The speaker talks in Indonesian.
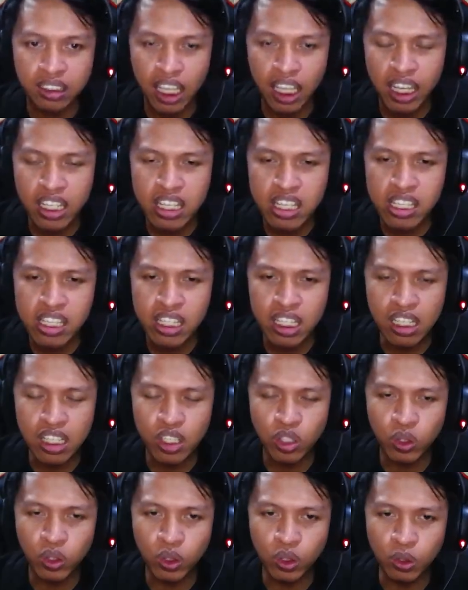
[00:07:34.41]

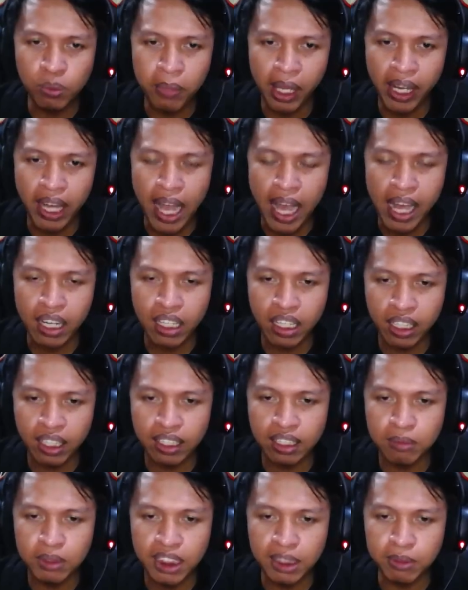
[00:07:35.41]
Technician itu
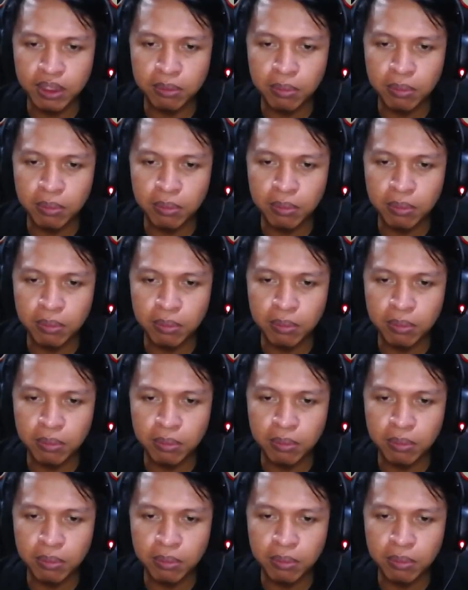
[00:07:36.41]
mekanik ya, Mr.